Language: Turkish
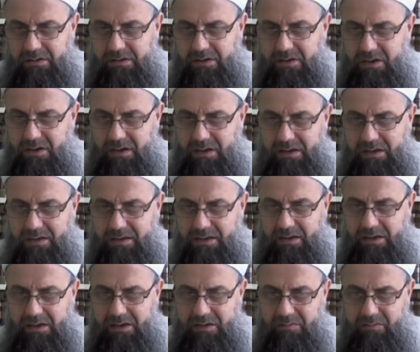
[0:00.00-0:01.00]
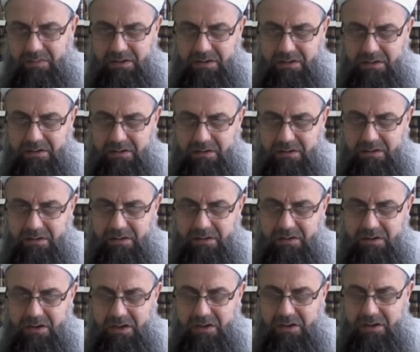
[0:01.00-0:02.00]
Şer ile sana yakınlaşılmaz.
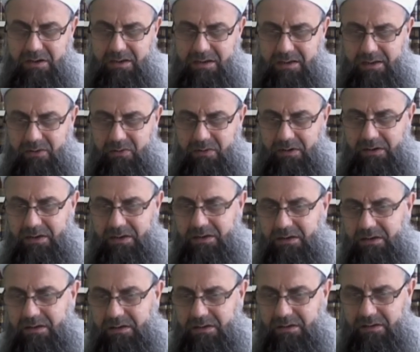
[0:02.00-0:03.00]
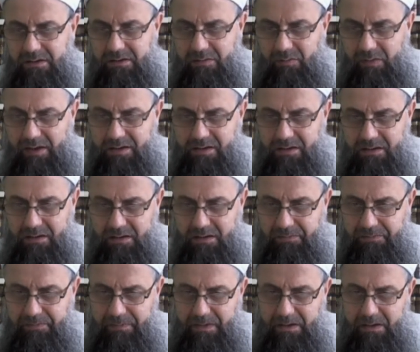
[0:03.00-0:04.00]
Şer işleyen seni uzaklaşır manasadır.
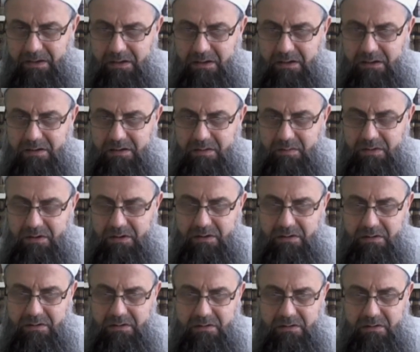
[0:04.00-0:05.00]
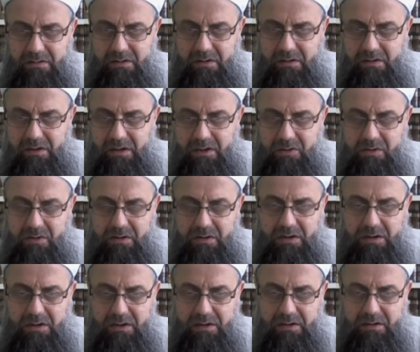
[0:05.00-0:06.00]
Şimdi Ehl-i
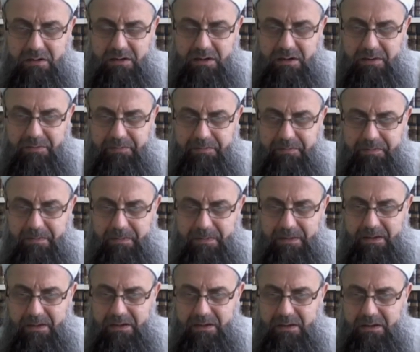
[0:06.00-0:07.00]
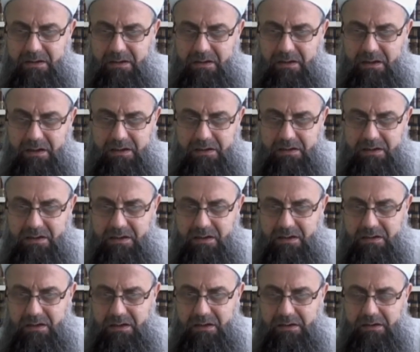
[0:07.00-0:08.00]
itikadında hayır da
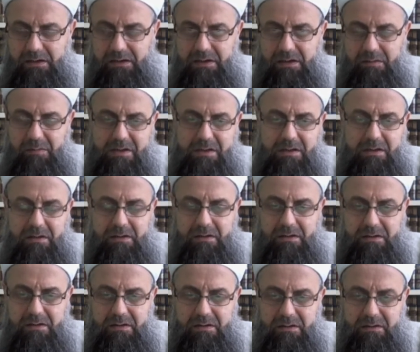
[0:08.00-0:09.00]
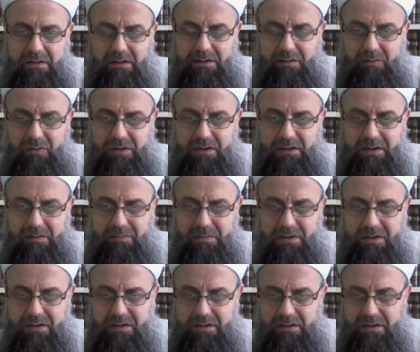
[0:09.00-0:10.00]
şer de Allah'ın yaratmasıdır. Adam bunu inkar
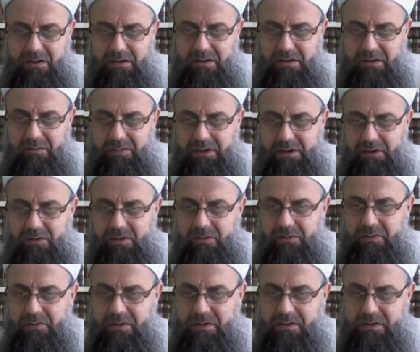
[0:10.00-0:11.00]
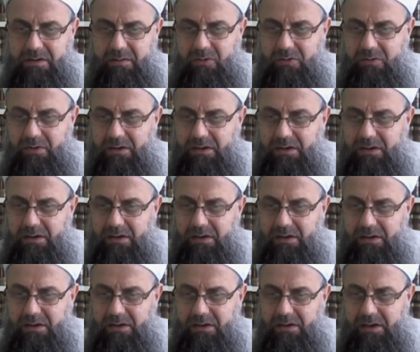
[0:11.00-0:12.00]
etmek için bak diyor Efendimiz Aleyhisselam duada
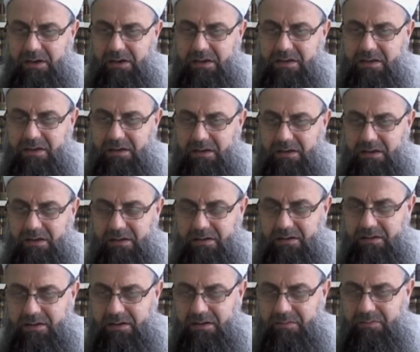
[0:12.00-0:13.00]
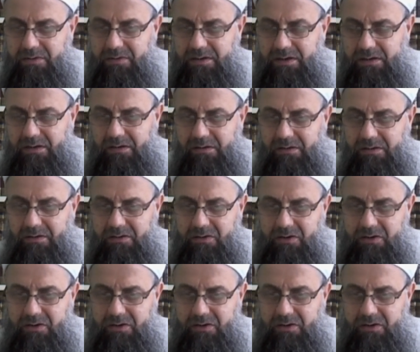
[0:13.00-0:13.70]
hayır sana aittir ya Rabbi sen elindedir.